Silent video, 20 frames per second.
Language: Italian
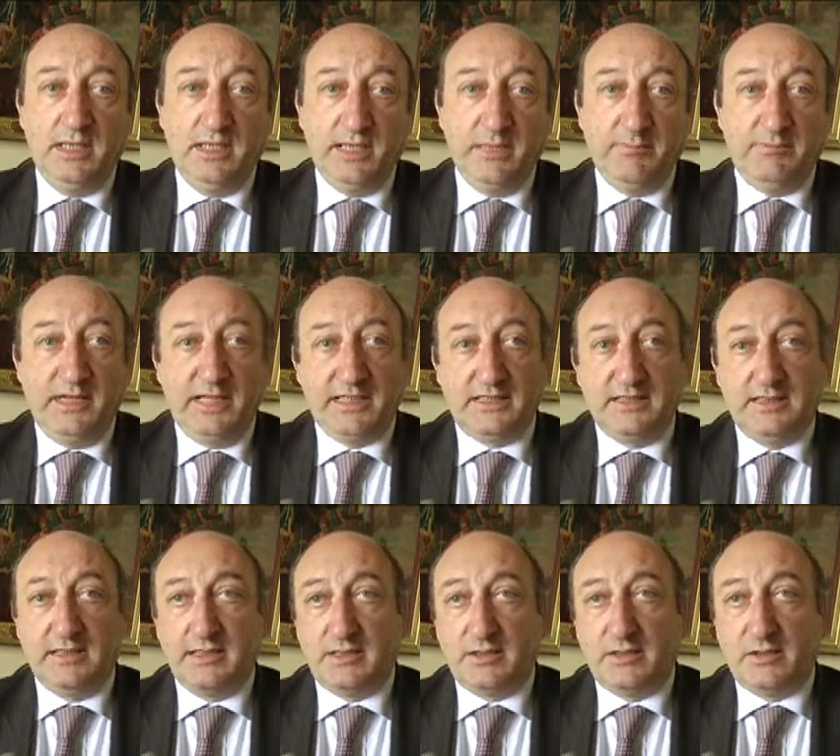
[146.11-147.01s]
e parte
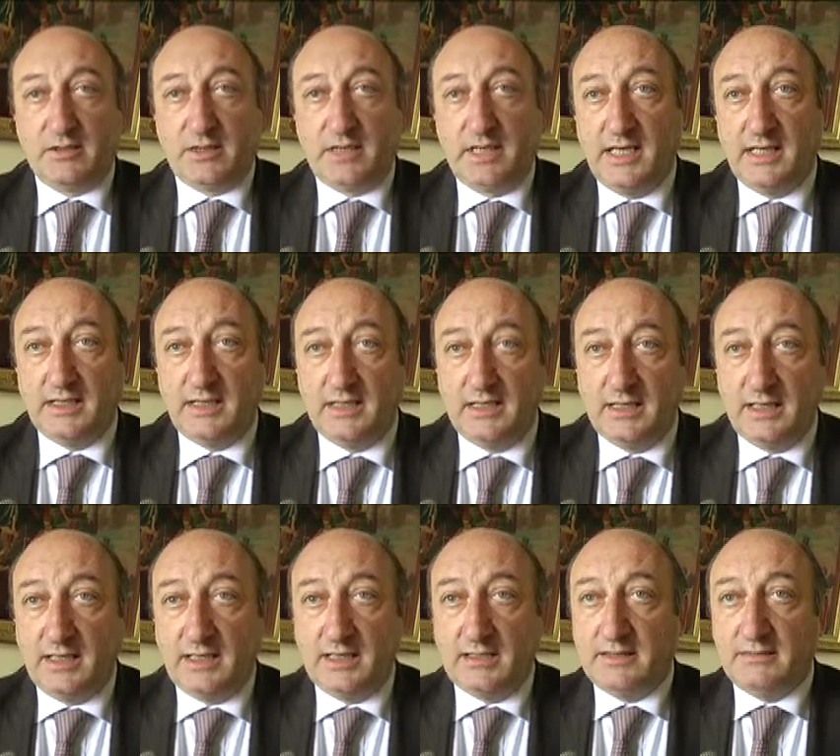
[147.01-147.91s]
di risorse anche
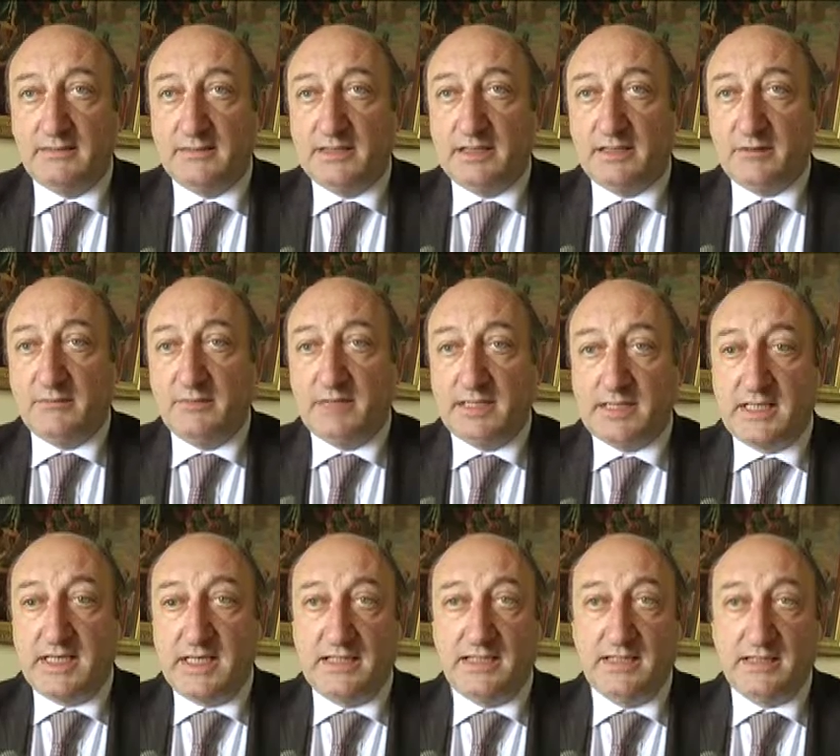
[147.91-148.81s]
alle attività
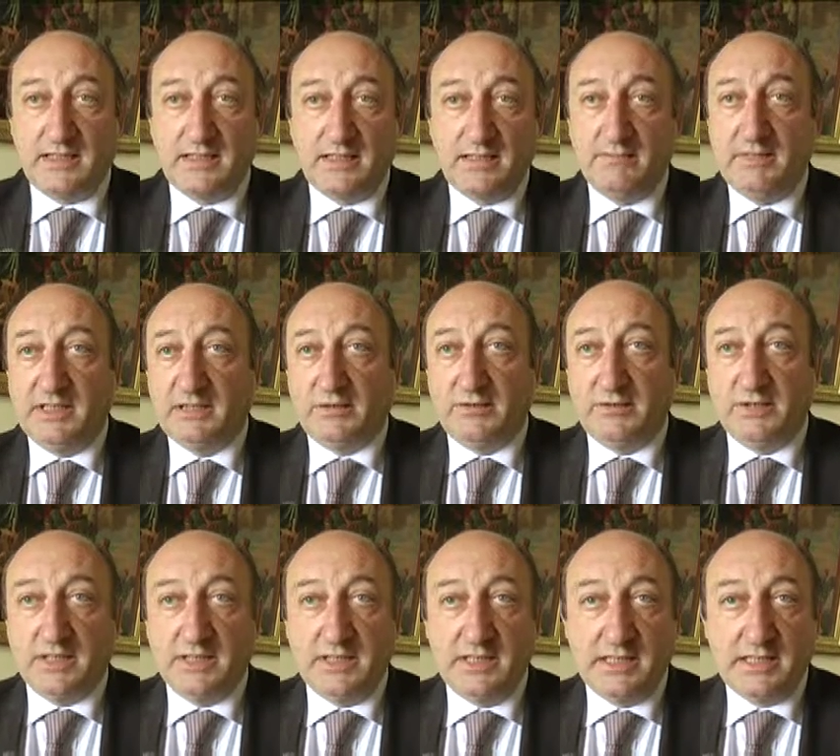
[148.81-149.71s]
commerciali che si mettono
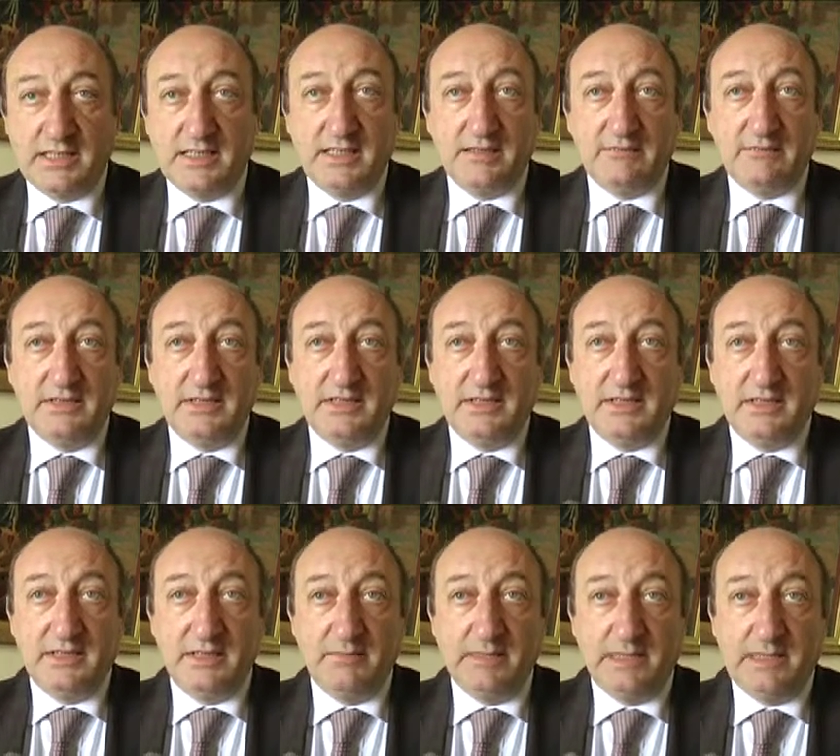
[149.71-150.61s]
in sinergia. Quindi chi
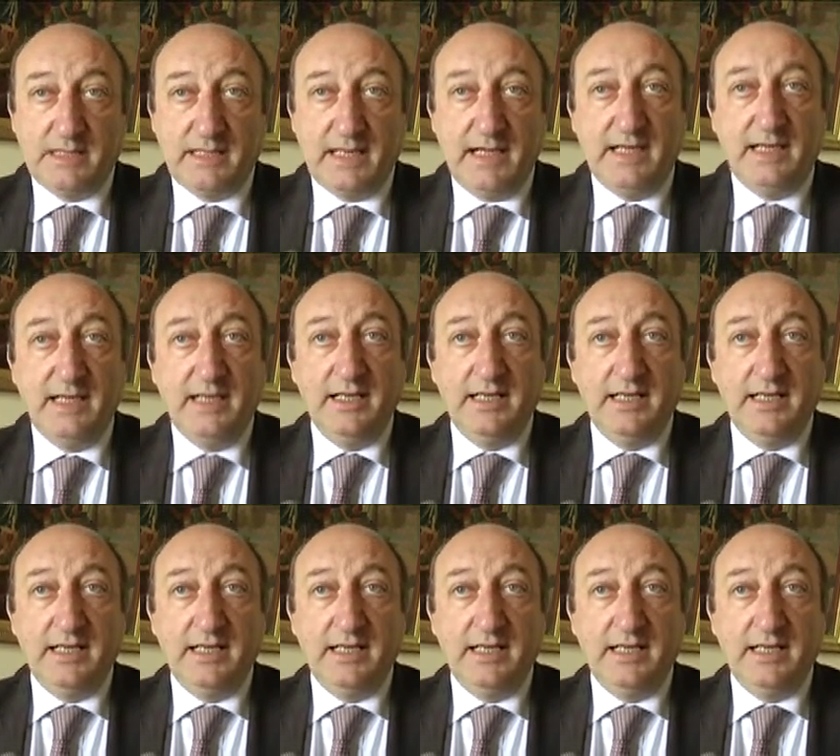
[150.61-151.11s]
si metterà